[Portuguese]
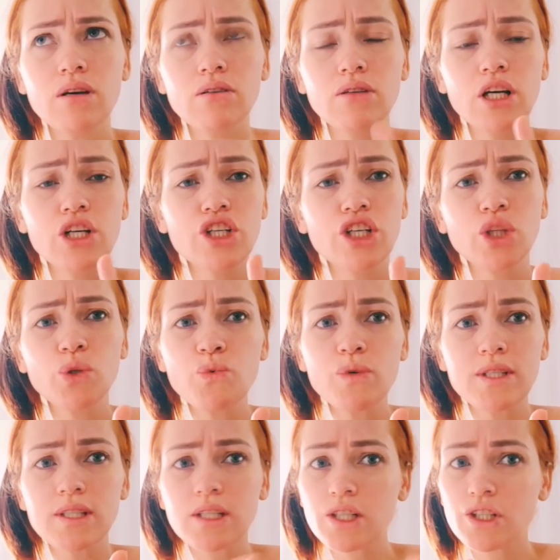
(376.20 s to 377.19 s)
Acho que
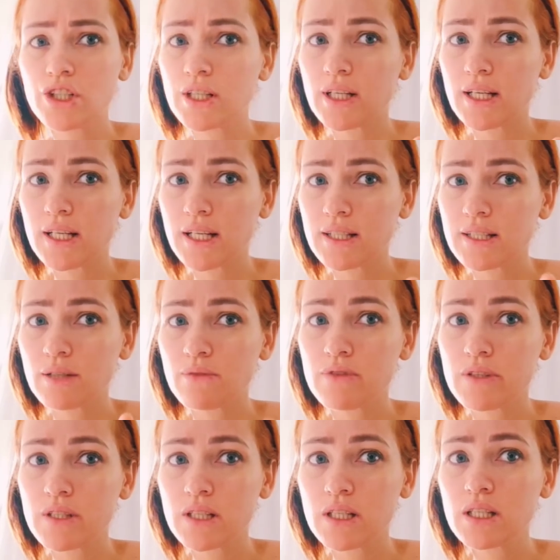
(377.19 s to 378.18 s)
duas que tinha ali são
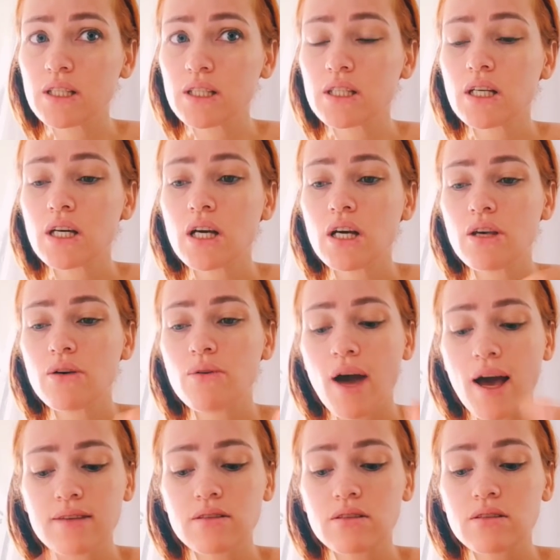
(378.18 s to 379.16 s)
vizinhas e o
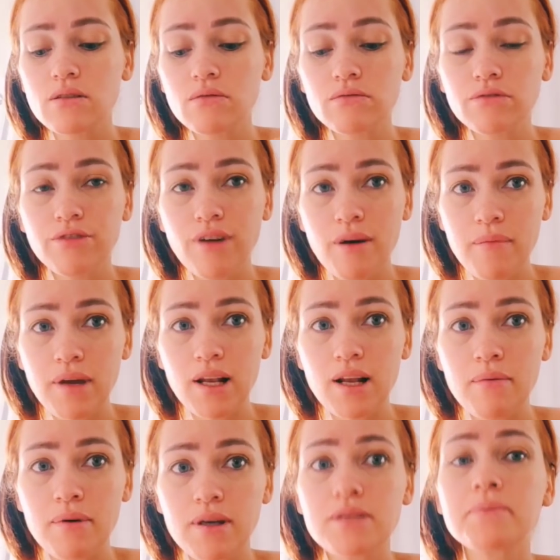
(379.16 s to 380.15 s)
resto são família
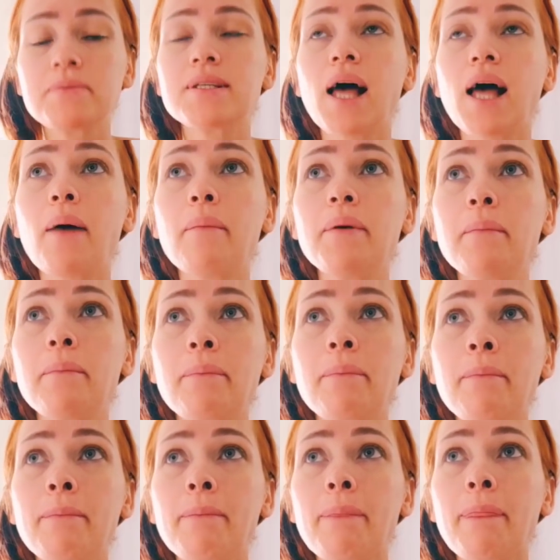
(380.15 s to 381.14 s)
mesmo, sabe?
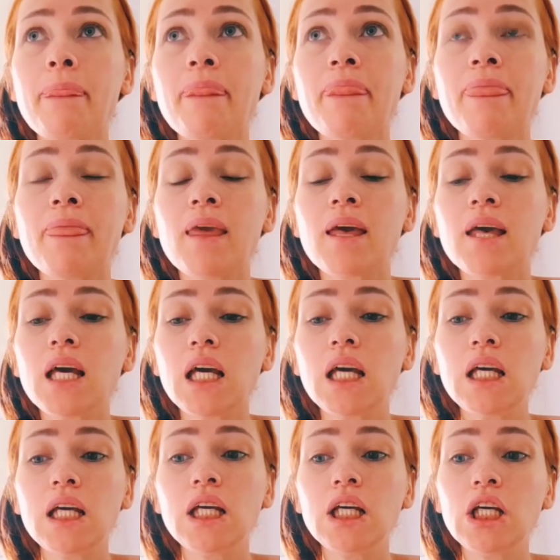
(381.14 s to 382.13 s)

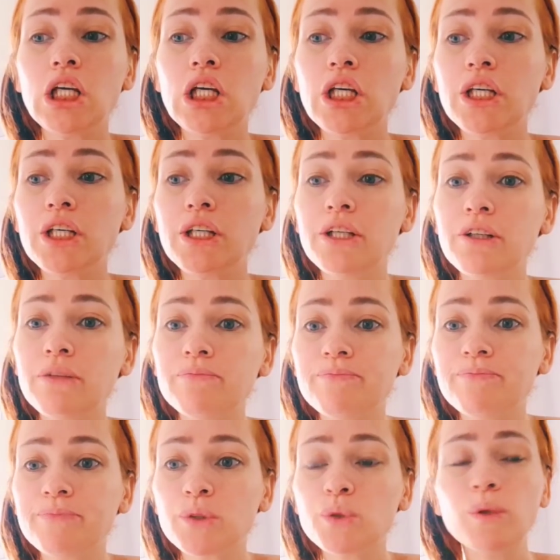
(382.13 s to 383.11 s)

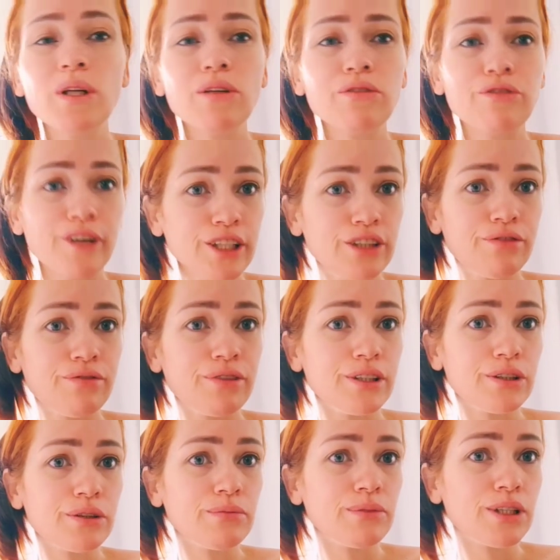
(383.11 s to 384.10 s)
E o ano foi
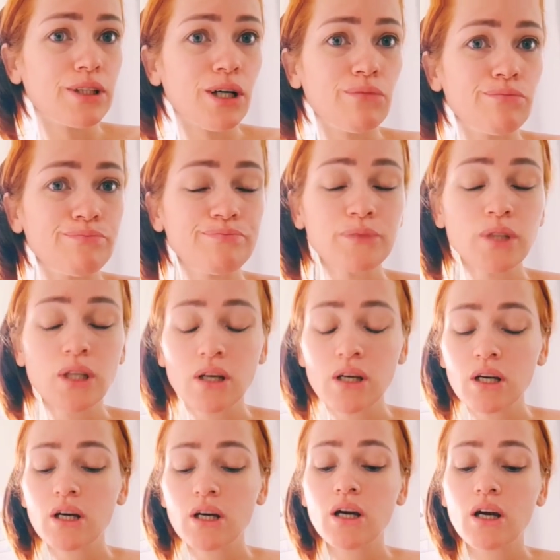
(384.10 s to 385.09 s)
difícil, então
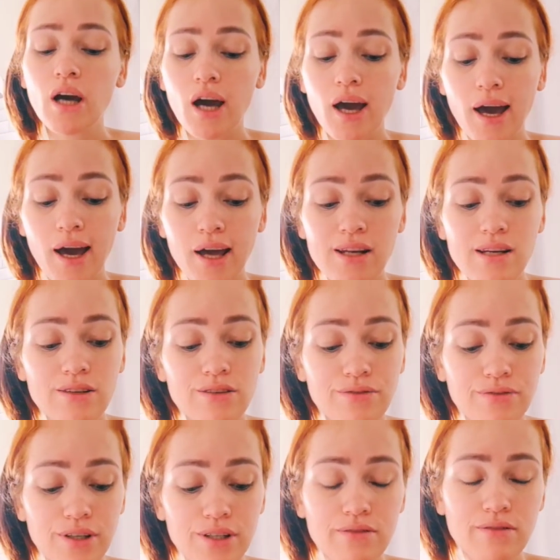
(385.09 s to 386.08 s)
era
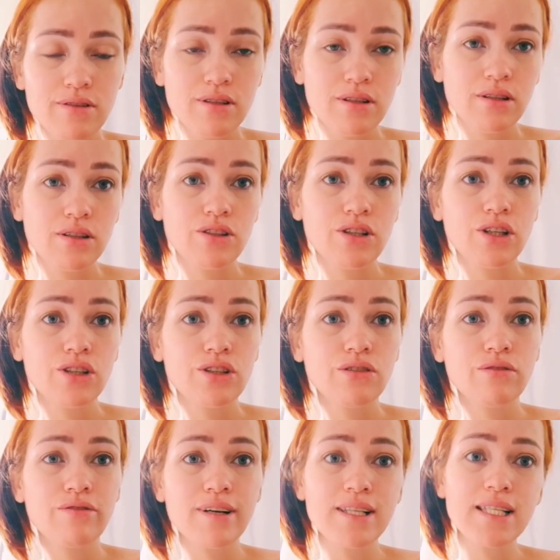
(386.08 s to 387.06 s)
difícil assim, gente,
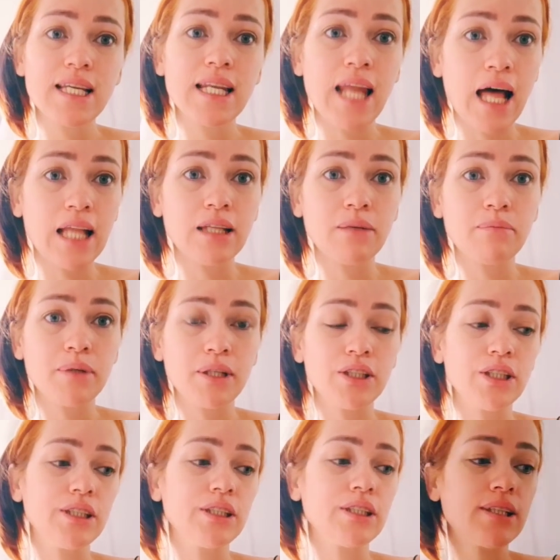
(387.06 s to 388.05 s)
não fazer nada pra
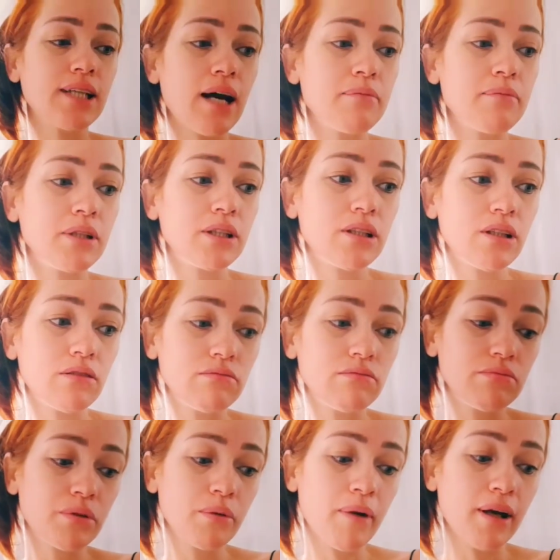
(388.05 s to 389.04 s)
gente, sabe? Então,
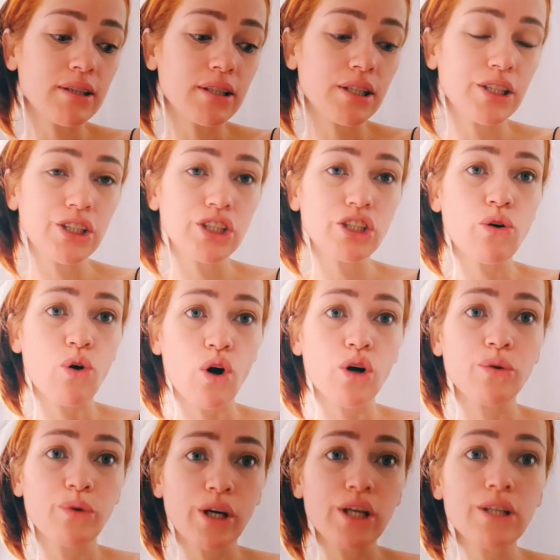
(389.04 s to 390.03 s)
por mais que a gente corre
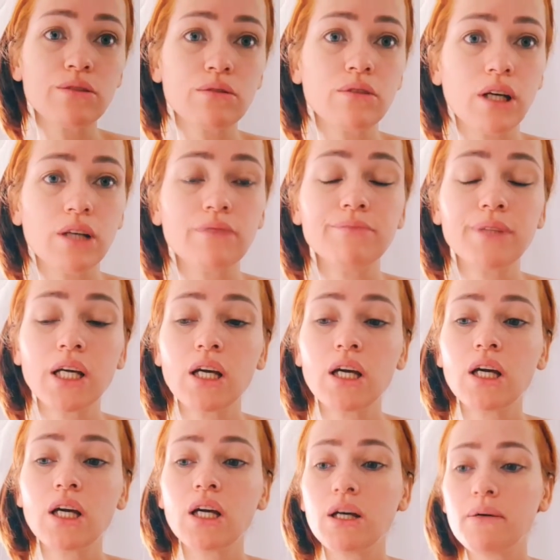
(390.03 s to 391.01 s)
o risco, né?
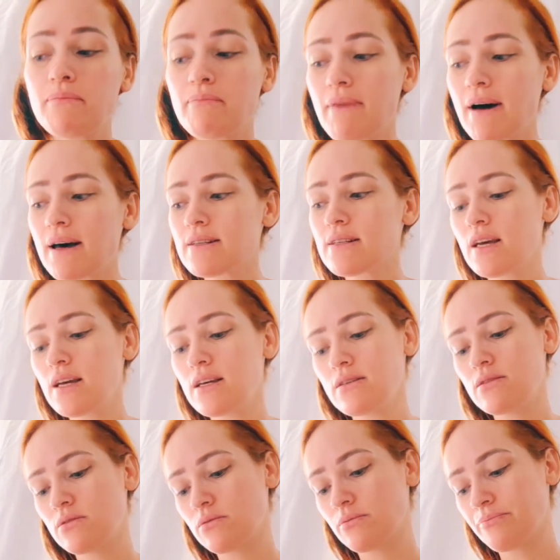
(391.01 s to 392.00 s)
Mas é
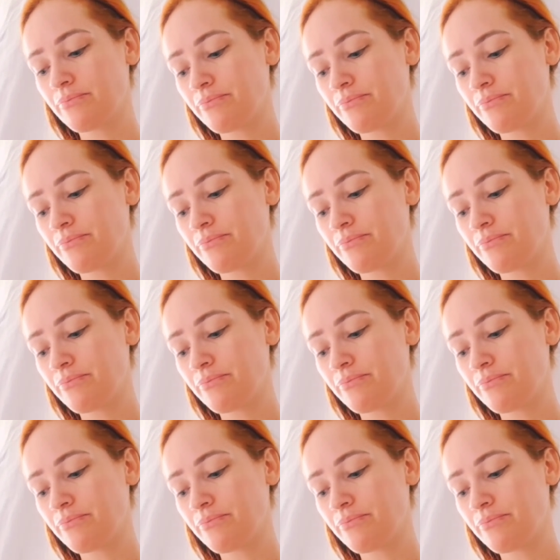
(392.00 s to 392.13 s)
isso.